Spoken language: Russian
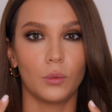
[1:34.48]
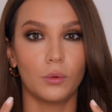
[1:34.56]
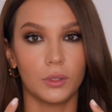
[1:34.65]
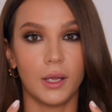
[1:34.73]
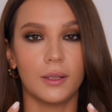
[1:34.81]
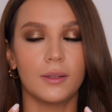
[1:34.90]

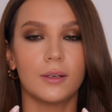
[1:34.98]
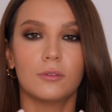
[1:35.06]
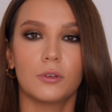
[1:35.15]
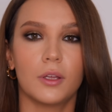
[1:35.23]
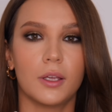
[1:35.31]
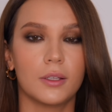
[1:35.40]
От
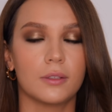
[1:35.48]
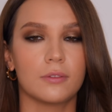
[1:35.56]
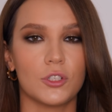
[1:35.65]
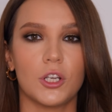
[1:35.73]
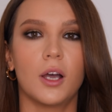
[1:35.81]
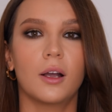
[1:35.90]
одного
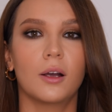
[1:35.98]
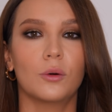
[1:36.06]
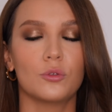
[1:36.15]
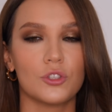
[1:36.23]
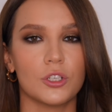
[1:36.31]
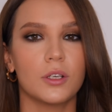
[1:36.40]
этого шага
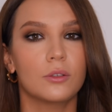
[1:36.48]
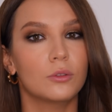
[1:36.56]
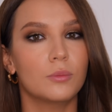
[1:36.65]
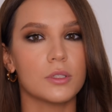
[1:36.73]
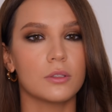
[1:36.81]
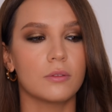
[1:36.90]
уже
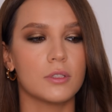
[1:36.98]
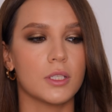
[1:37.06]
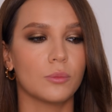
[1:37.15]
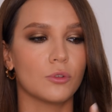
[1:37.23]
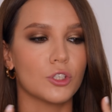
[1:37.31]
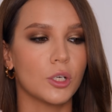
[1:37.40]
губы становятся
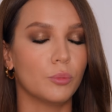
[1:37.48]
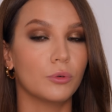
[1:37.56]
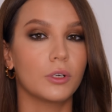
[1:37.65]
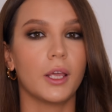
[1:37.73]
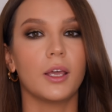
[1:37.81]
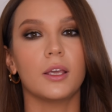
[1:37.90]
немножко
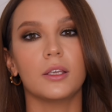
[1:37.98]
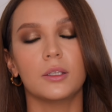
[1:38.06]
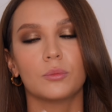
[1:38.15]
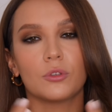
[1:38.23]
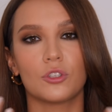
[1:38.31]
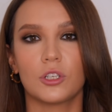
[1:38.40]
пухлее и
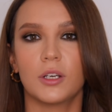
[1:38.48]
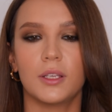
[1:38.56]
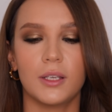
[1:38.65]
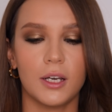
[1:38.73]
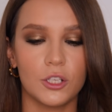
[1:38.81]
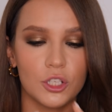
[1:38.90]
немножко
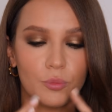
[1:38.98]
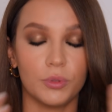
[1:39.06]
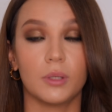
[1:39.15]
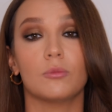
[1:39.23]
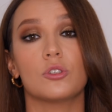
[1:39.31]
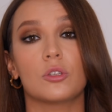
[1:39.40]
ярче,
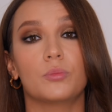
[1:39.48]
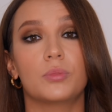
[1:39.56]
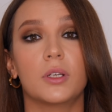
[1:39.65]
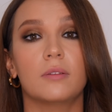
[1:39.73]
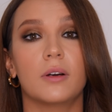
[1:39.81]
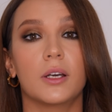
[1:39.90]
потому что
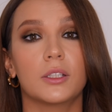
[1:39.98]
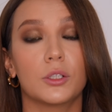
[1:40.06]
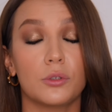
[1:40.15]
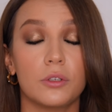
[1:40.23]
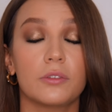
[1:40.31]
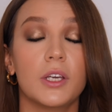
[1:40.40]
проливает
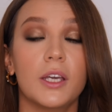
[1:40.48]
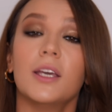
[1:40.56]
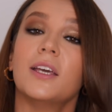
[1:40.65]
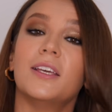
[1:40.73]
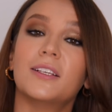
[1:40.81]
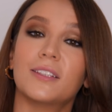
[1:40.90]
кровь,
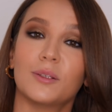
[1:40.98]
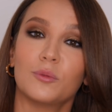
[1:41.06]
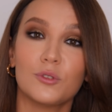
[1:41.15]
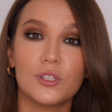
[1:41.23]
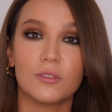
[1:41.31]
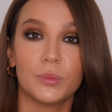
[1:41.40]
и к
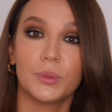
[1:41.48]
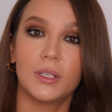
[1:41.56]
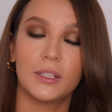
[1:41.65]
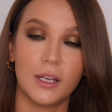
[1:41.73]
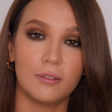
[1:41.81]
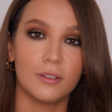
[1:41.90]
тому же вы
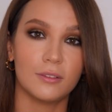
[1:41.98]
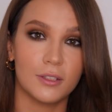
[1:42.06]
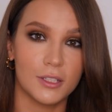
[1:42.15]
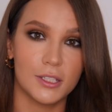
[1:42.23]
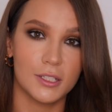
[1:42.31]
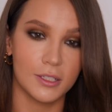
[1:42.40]

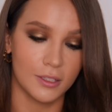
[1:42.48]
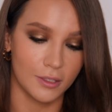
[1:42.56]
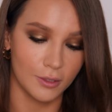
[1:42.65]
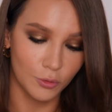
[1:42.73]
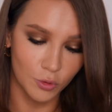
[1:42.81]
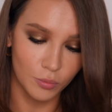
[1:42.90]

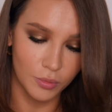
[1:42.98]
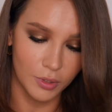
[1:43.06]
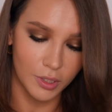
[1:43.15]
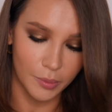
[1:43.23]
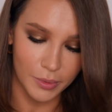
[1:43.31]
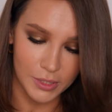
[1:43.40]
подготавливаете
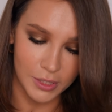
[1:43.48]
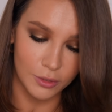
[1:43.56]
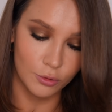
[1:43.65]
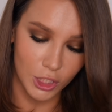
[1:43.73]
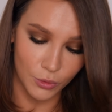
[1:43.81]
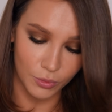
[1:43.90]
губы к
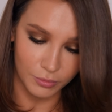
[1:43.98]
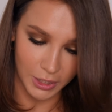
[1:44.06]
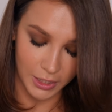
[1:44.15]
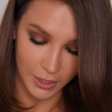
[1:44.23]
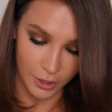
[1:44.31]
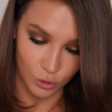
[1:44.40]
последующему макияжу